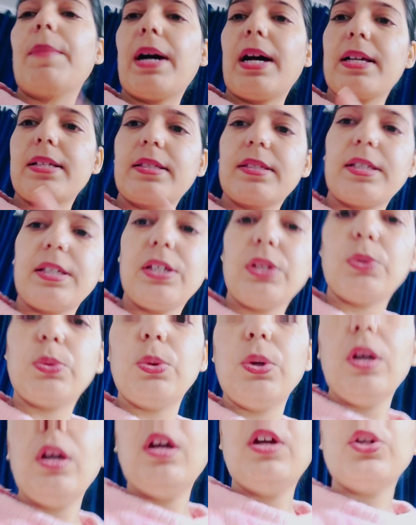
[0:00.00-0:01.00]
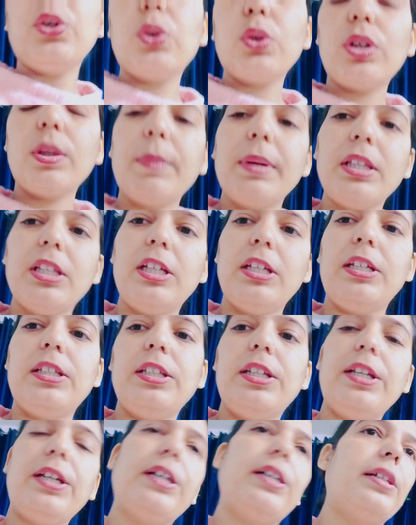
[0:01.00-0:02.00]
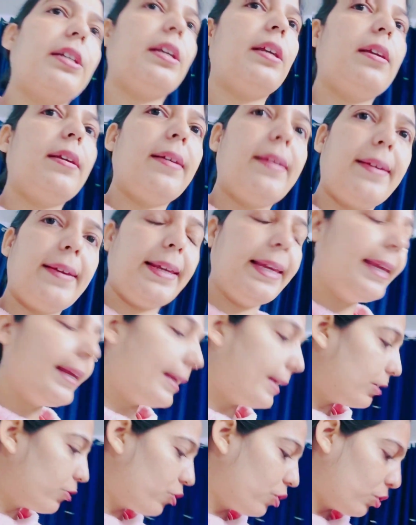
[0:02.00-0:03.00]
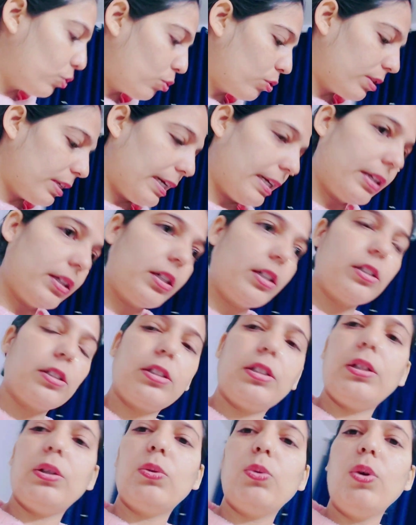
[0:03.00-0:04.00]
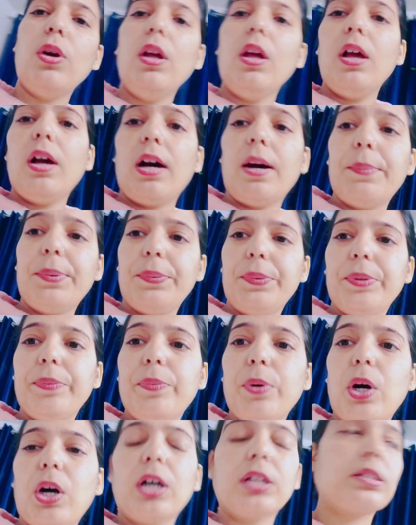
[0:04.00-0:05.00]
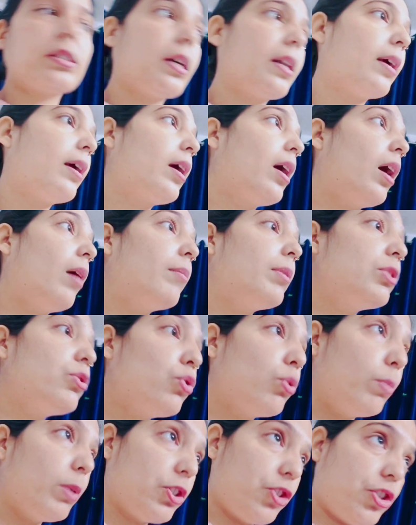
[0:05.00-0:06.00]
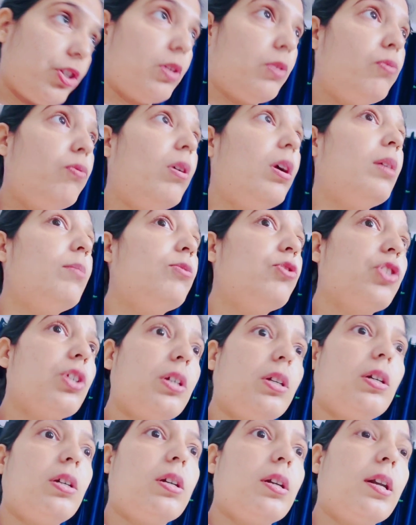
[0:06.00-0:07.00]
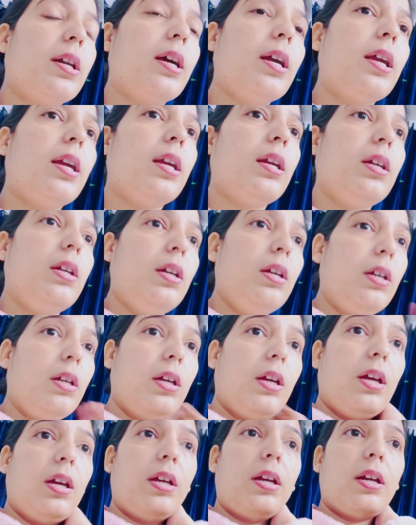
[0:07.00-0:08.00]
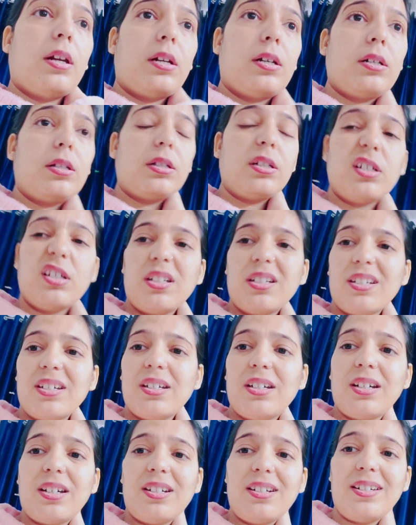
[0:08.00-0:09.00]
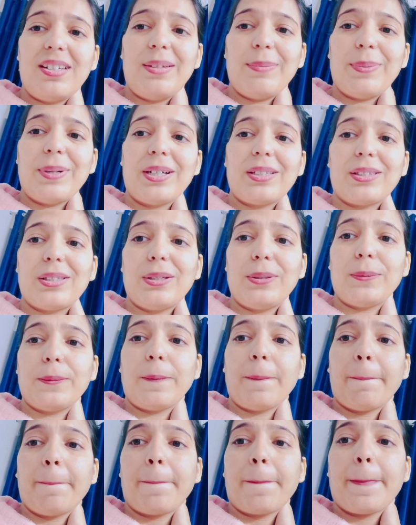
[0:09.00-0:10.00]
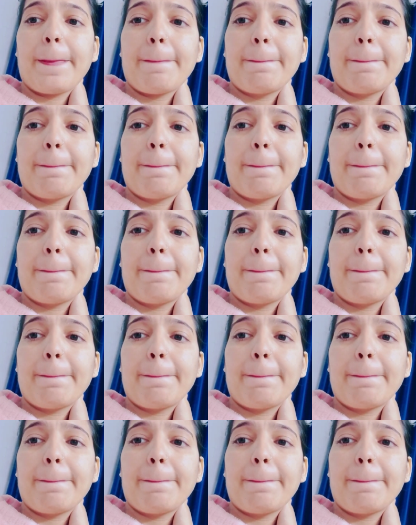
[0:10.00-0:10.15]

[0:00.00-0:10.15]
काम आज की हूँ क्योंकि मैं धीरे धीरे करके एक एक चीज़ को सेट करती हूँ अभी भी बहुत सारा काम है जो बचा हुआ है मुझे करना है एंड कर नहीं पाती हूँ